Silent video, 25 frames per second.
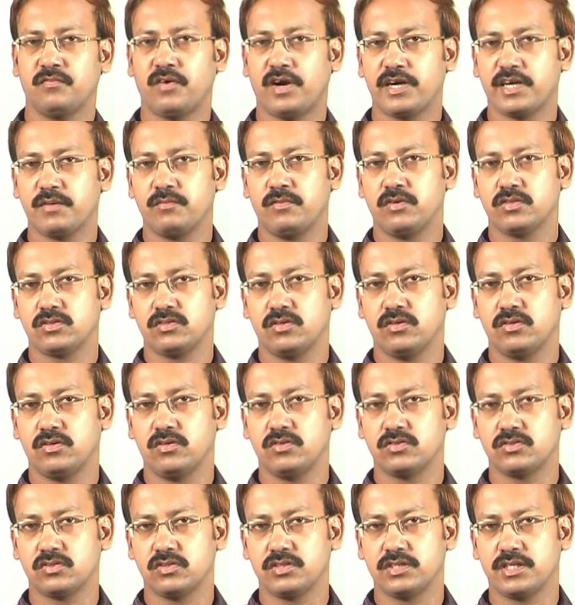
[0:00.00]
ফাটা মতো
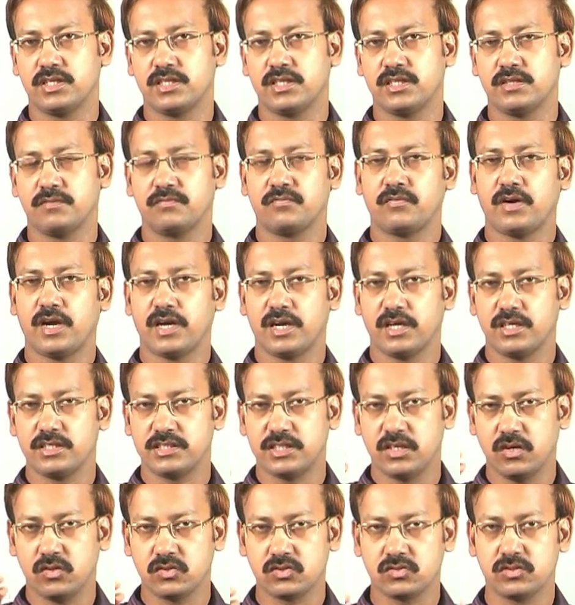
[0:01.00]
অংশ যেটা ফাটা
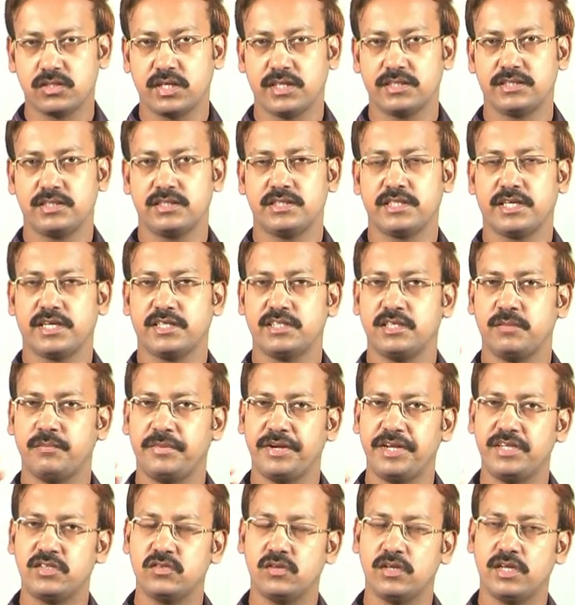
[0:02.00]
যে অংশ থাকছে সেখান থেকে
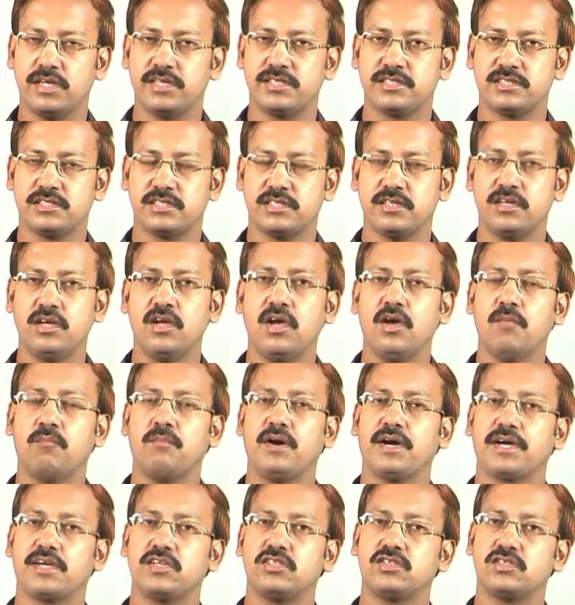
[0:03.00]
বেরিয়ে চলে আসছে
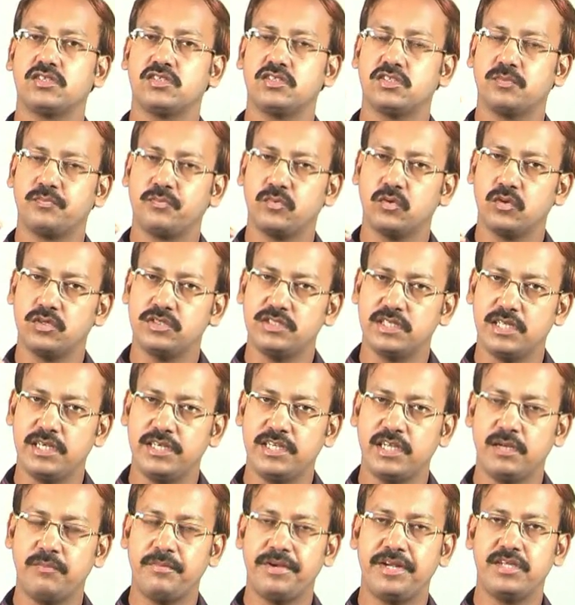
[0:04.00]
বা কিছু কিছু পুরো
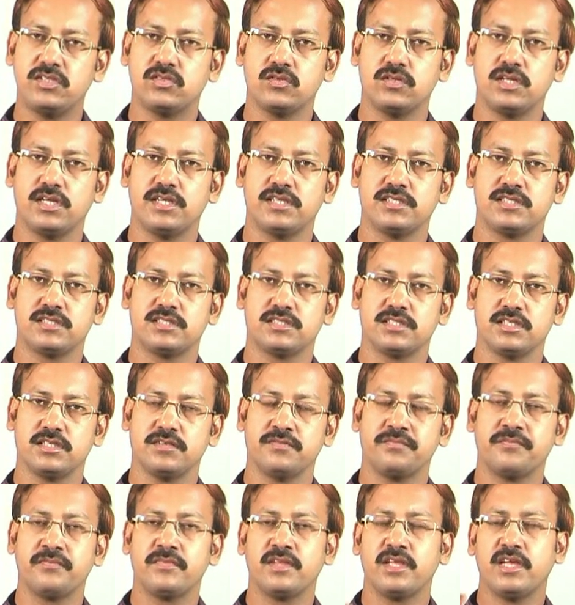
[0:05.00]
জেলিটাই বেরিয়ে চলে আসছে
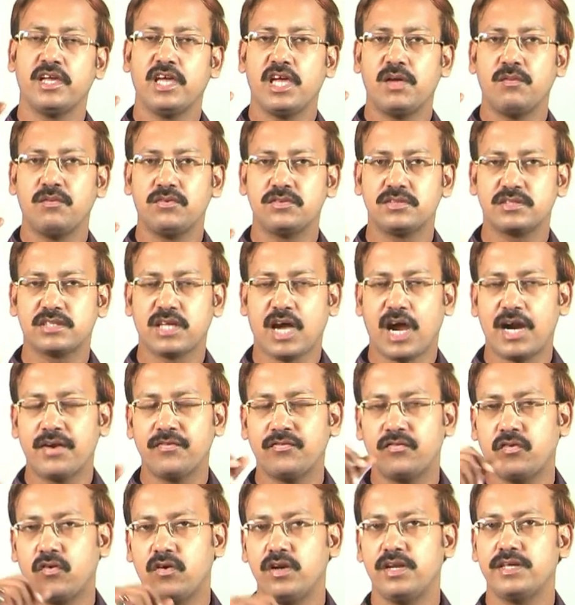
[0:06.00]
এবং তার
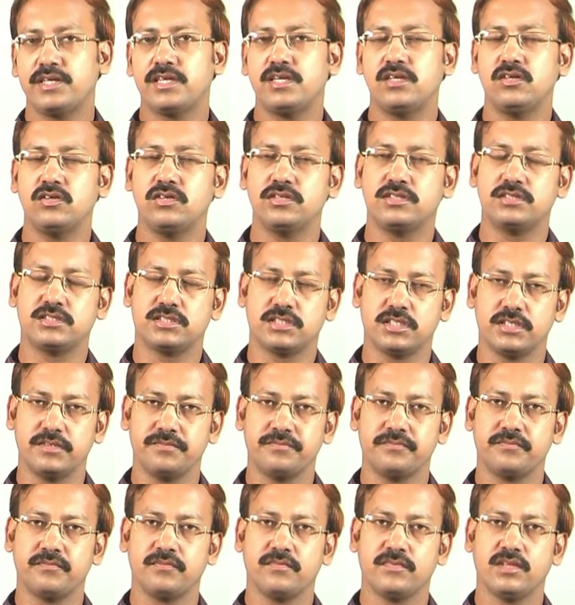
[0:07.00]
ফলে কি হচ্ছে
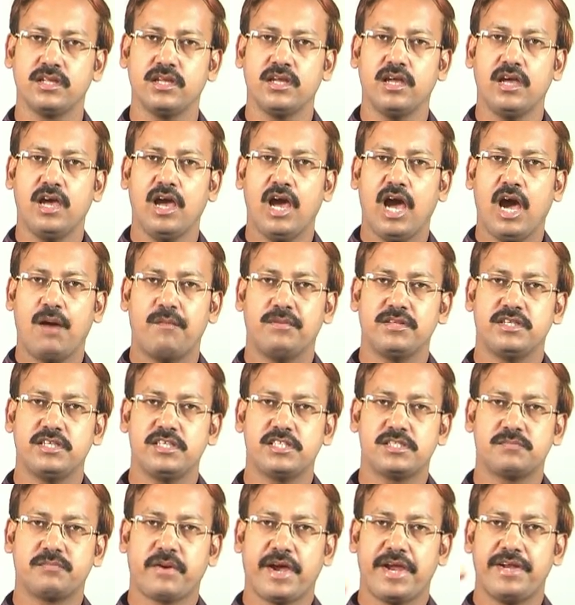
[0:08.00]
আমাদের
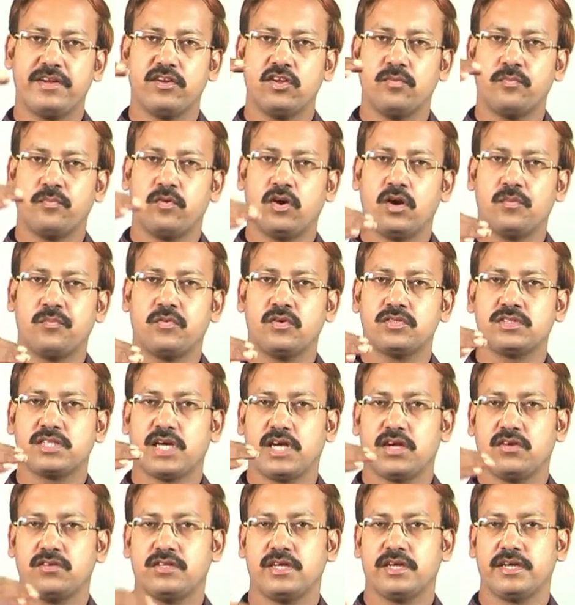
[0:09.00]
স্পাইনগুলো পরপর
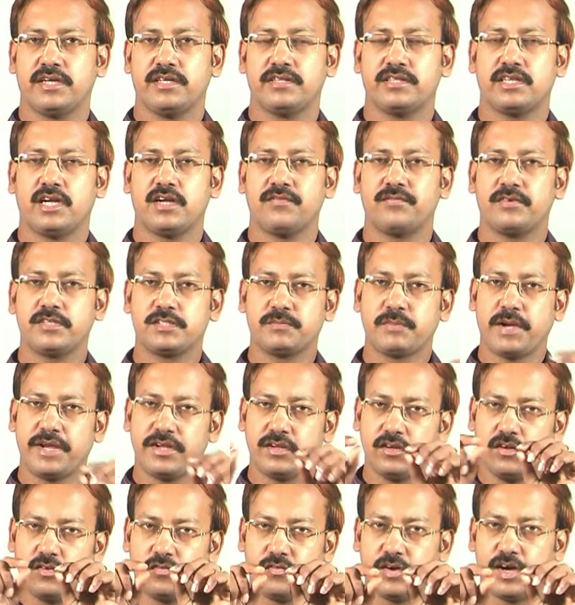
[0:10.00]
সাজানো থাকে তার
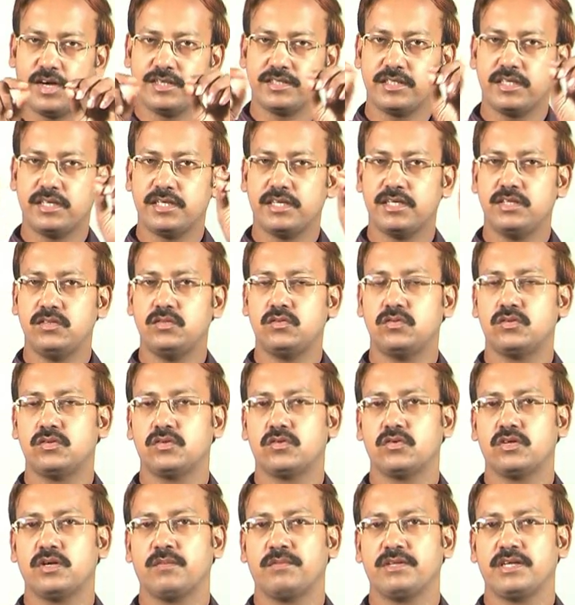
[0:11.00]
স্পাইনগুলো ফাঁক দেখি দুটো
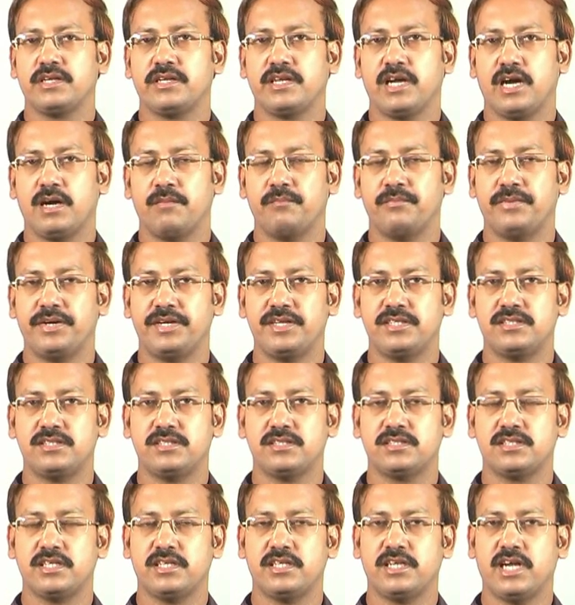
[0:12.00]
করে আমাদের নাপ
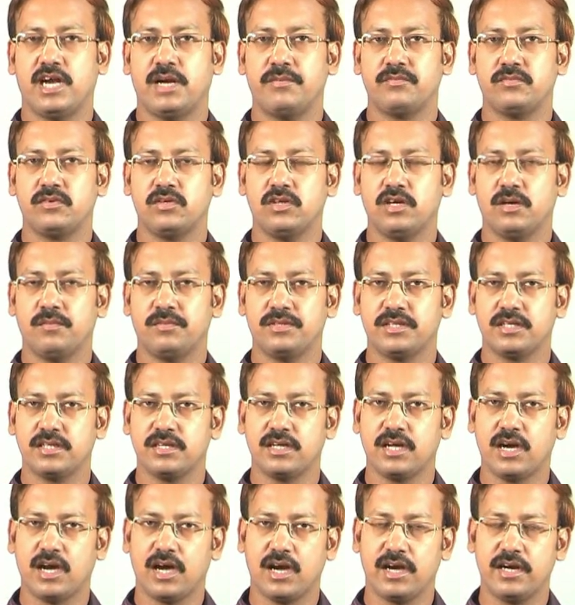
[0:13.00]
বেরিয়েছে সেই নার্ভগুলো আমাদের
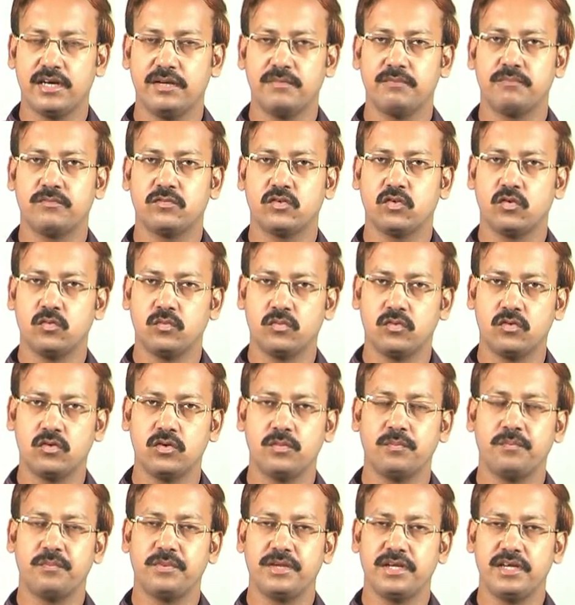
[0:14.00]
ঘাড়
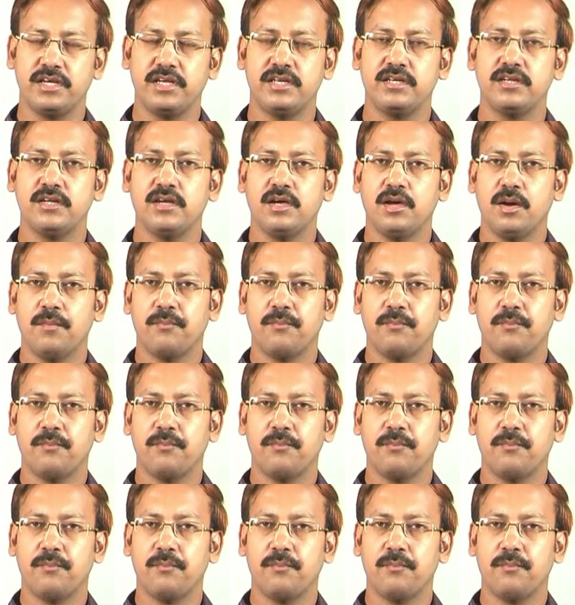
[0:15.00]
কোমর পিঠ